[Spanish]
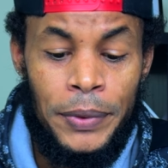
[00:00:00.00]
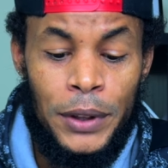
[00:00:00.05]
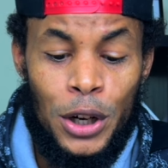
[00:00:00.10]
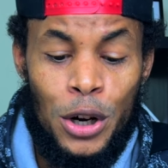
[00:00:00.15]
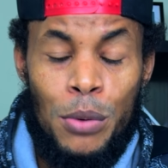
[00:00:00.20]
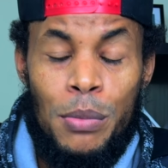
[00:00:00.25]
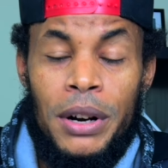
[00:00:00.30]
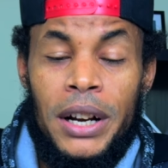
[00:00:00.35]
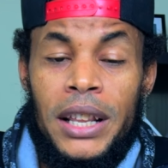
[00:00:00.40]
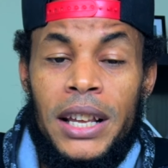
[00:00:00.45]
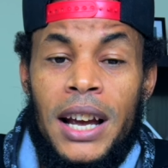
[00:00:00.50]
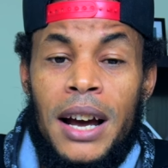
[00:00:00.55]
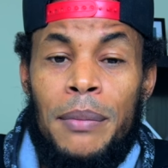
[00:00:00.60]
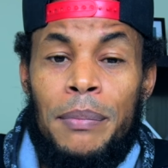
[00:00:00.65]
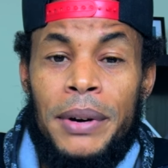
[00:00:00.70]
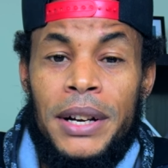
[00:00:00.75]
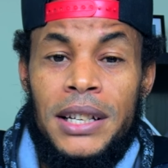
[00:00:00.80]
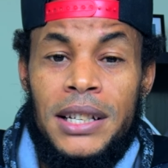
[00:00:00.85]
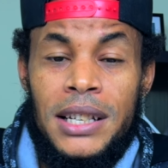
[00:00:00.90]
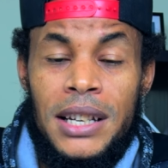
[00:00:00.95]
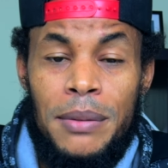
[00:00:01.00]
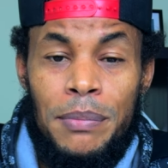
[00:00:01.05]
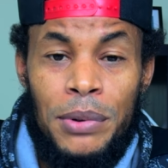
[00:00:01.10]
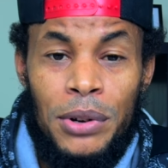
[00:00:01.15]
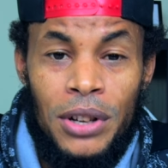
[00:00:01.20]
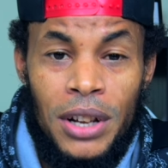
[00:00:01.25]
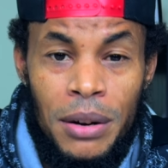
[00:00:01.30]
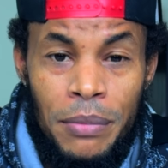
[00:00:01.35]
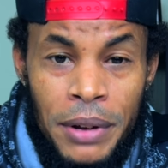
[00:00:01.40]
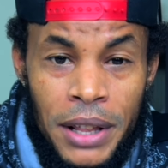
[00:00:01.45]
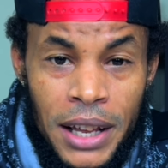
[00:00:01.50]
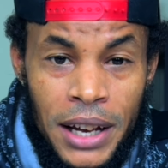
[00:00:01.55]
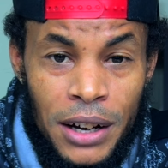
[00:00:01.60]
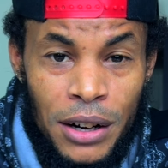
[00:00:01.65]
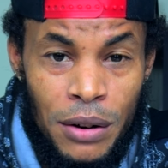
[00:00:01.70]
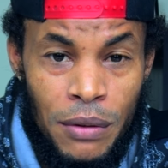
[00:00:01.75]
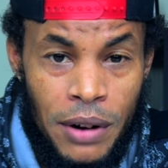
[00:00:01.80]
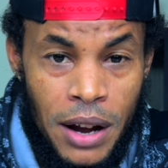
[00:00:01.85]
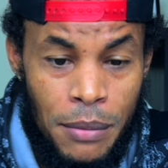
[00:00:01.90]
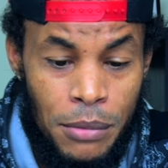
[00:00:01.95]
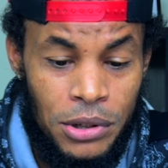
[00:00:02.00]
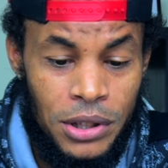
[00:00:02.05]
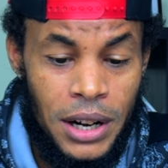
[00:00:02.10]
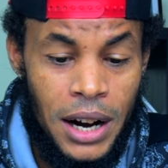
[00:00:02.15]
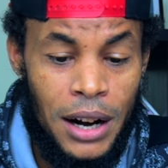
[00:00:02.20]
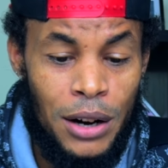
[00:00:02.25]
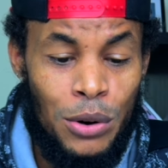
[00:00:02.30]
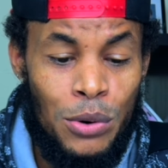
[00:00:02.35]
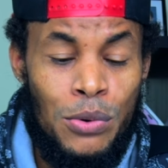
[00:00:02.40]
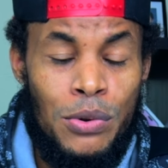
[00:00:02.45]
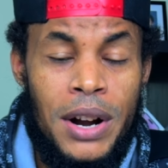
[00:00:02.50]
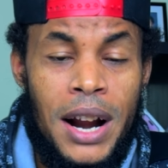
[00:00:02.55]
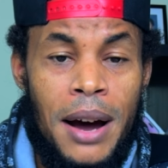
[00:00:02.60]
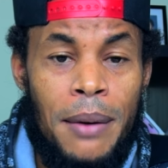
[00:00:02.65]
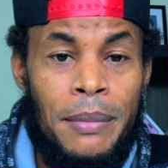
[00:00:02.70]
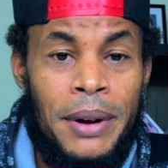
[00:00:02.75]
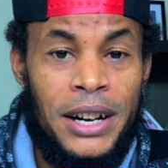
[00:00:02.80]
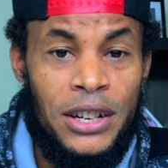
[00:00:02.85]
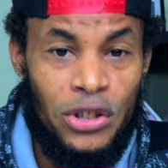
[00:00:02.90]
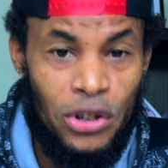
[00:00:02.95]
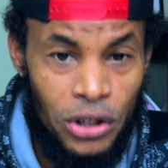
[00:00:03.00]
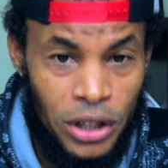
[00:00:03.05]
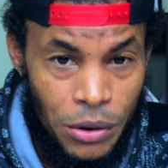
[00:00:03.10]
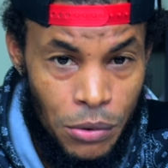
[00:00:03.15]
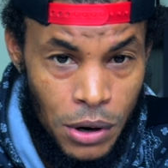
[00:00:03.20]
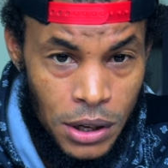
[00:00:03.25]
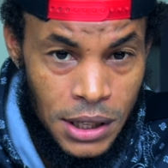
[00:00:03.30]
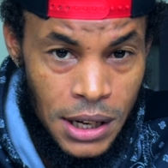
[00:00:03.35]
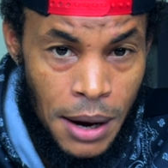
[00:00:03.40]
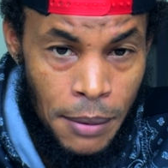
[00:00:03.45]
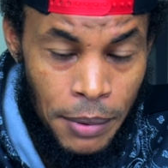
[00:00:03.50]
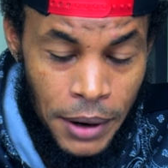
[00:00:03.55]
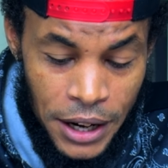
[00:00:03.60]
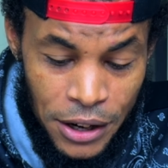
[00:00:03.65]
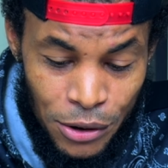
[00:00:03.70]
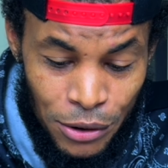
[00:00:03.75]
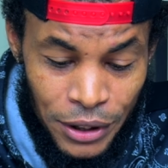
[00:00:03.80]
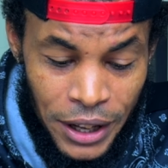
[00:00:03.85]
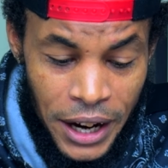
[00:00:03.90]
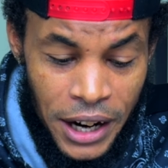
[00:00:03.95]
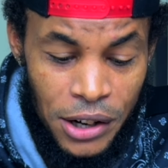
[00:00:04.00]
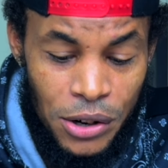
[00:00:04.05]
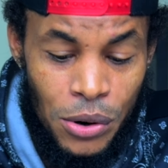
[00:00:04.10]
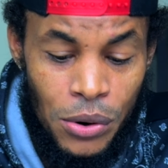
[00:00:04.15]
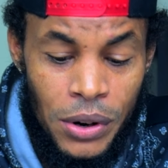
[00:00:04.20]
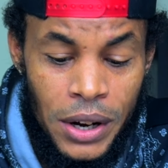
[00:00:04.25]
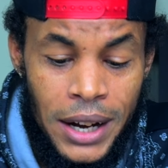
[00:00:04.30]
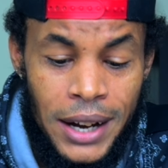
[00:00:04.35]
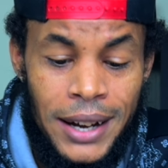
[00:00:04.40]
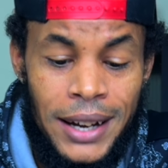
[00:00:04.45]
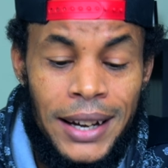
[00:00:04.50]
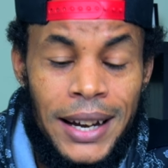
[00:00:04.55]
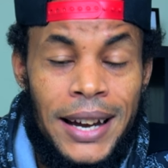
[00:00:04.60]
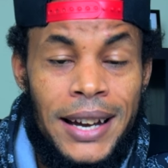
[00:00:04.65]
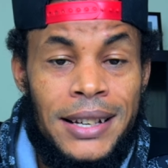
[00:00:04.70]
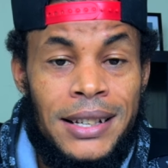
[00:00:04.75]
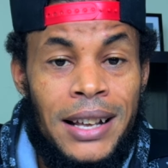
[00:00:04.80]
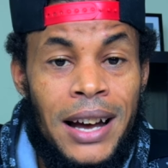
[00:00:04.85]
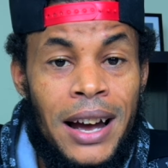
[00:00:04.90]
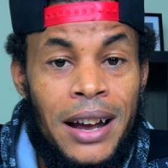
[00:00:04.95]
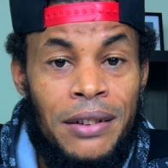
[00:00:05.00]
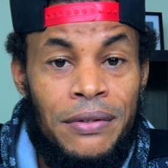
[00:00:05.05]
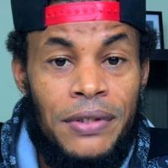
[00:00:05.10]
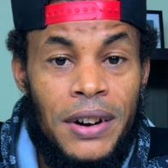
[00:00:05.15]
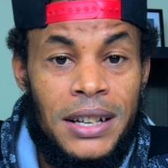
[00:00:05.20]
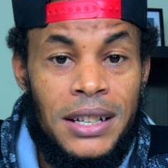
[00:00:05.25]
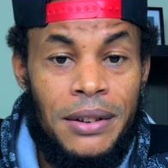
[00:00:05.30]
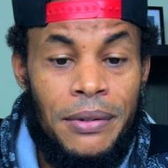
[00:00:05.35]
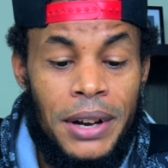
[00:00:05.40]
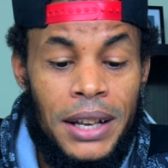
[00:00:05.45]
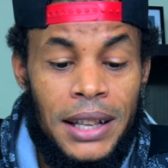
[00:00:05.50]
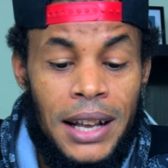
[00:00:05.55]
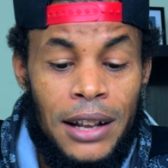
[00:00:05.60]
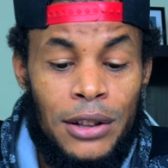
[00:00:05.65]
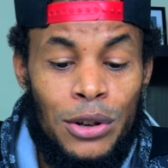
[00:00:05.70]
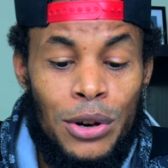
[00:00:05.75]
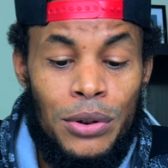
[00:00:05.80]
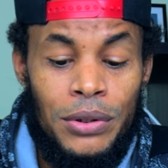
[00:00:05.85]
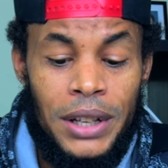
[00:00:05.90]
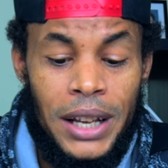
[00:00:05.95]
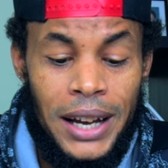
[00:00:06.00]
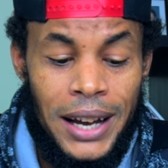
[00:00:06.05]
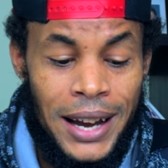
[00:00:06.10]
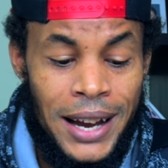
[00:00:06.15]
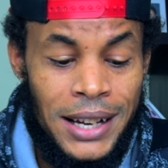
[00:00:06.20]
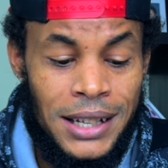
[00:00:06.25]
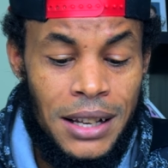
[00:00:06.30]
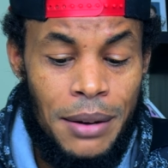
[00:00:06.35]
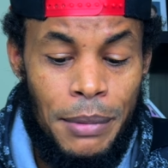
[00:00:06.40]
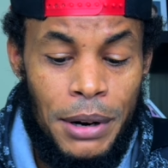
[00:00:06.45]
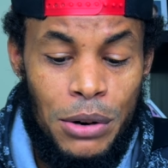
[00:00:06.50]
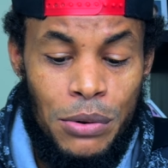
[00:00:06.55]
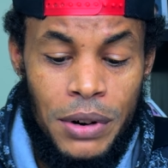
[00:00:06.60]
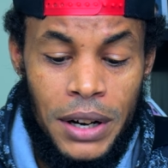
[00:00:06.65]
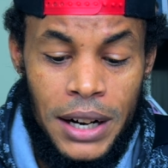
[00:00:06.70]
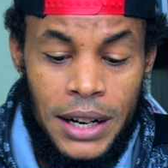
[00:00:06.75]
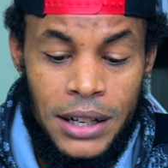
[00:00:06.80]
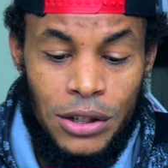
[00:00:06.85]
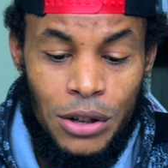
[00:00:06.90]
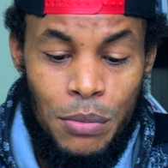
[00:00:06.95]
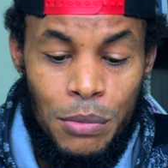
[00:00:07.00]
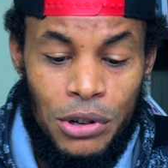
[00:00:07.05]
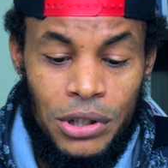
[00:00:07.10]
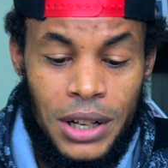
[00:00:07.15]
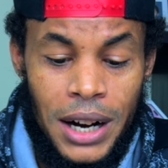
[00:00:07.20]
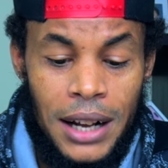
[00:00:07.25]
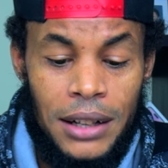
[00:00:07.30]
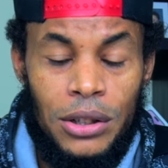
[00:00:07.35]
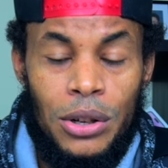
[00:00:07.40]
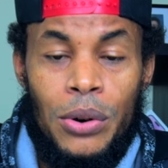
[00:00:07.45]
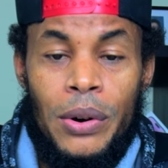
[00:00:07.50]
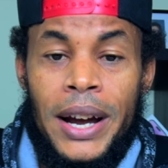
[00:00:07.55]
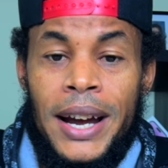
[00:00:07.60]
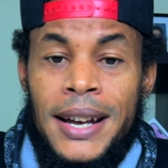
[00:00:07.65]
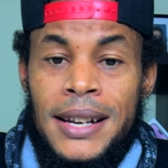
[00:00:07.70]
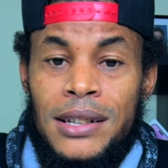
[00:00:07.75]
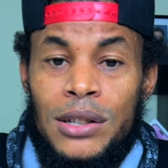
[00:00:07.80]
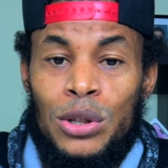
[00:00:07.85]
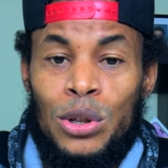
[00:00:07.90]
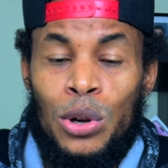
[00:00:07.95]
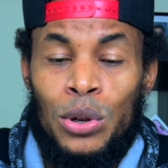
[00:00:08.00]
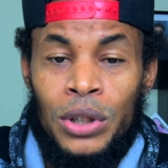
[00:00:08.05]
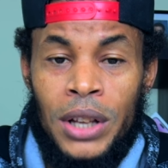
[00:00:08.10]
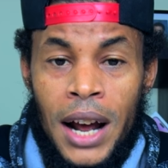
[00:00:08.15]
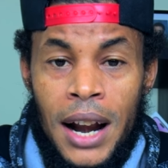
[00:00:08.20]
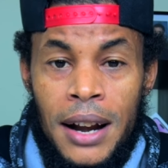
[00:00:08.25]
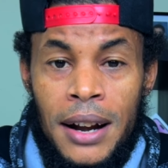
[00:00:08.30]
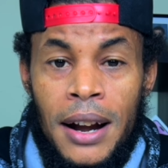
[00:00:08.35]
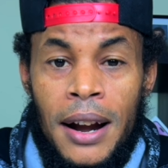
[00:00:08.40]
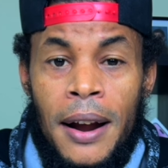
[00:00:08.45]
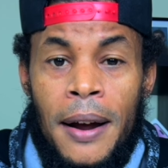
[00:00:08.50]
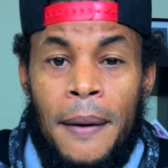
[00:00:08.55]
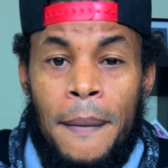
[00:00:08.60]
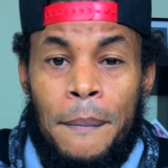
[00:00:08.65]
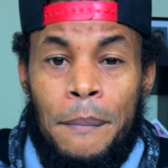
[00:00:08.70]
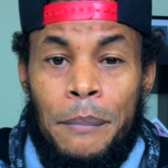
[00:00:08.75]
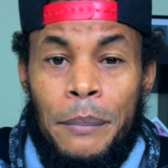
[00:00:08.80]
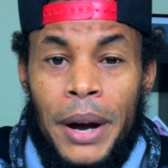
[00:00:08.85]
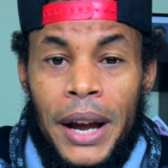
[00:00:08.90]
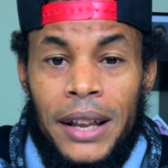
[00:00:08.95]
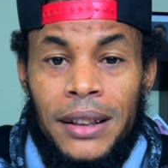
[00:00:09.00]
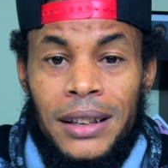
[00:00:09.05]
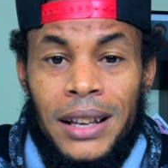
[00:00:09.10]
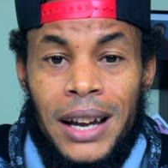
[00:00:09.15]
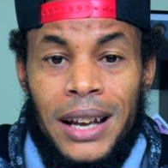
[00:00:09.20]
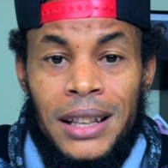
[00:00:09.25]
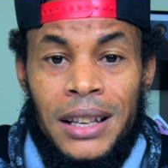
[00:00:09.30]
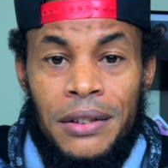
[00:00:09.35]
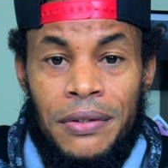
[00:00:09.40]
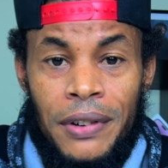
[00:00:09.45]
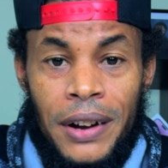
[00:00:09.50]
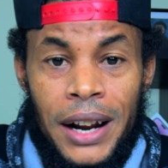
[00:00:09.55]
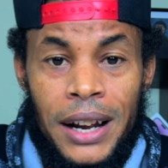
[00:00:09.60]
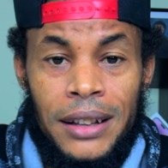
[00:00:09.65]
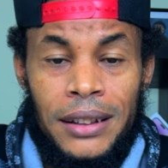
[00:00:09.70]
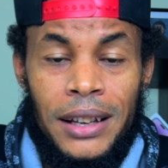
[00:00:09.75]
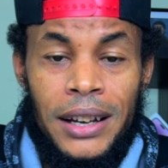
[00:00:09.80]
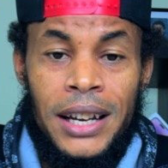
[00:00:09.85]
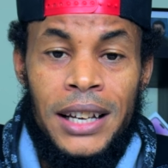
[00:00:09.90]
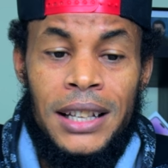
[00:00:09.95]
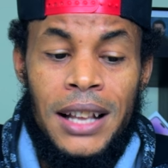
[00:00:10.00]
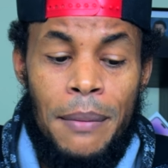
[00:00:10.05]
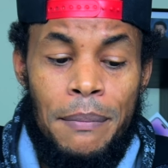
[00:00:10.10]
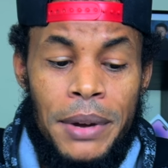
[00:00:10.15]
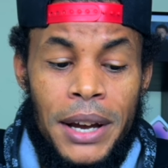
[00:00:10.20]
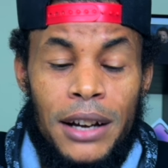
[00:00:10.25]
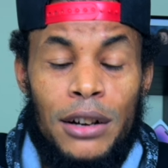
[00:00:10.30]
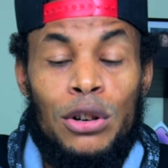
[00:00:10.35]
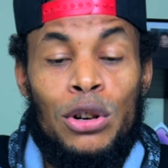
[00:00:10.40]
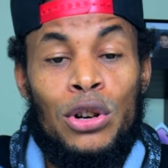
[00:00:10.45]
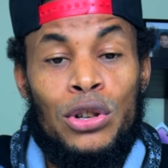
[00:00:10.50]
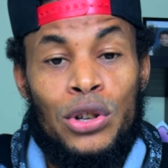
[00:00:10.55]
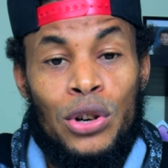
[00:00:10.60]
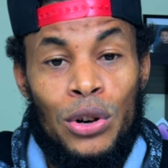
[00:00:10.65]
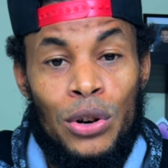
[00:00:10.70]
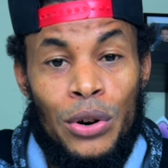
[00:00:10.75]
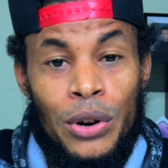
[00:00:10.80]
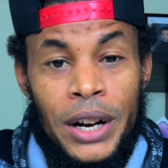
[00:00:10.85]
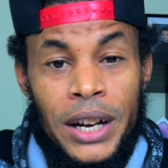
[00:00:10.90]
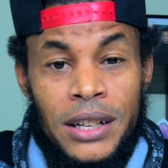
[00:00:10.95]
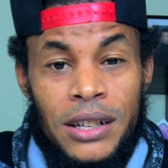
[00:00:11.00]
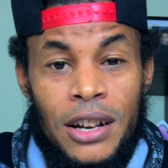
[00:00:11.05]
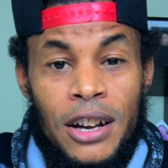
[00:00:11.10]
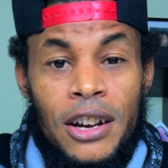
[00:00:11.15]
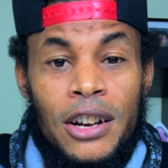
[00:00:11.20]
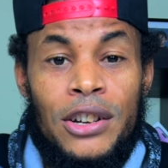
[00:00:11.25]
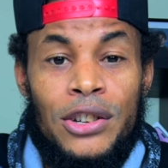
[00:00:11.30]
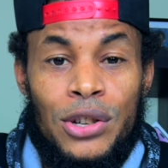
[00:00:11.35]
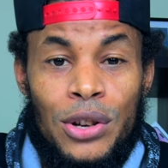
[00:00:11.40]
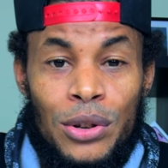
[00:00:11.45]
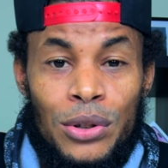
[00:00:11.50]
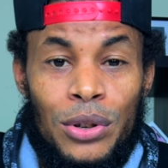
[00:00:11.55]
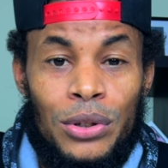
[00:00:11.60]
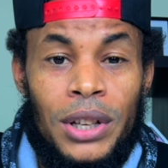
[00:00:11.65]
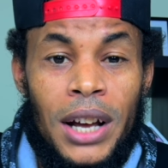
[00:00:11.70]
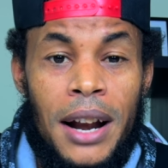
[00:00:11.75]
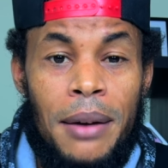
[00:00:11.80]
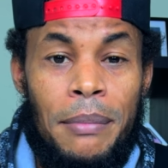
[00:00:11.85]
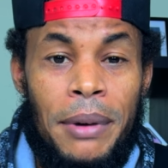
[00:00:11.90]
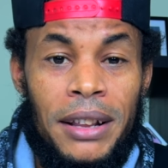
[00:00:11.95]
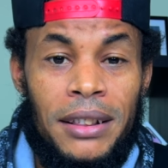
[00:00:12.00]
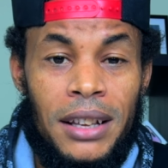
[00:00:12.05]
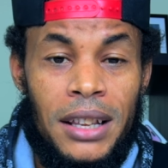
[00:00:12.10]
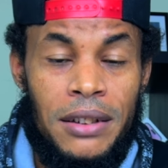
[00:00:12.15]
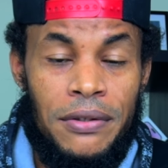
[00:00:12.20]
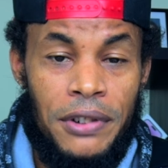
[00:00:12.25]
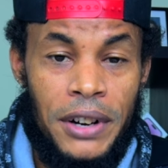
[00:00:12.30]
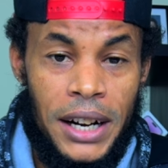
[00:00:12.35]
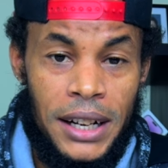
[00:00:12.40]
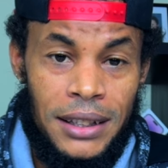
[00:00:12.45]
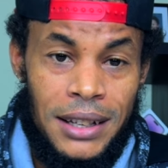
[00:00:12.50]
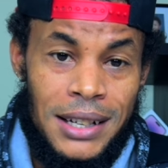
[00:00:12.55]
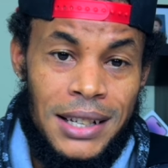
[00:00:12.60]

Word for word: Como le dije al principio del video, le voy a mostrar una versión de WhatsApp que yo tengo que está en fase beta, donde este menú que le estoy mostrando es totalmente diferente y también los colores son totalmente diferentes.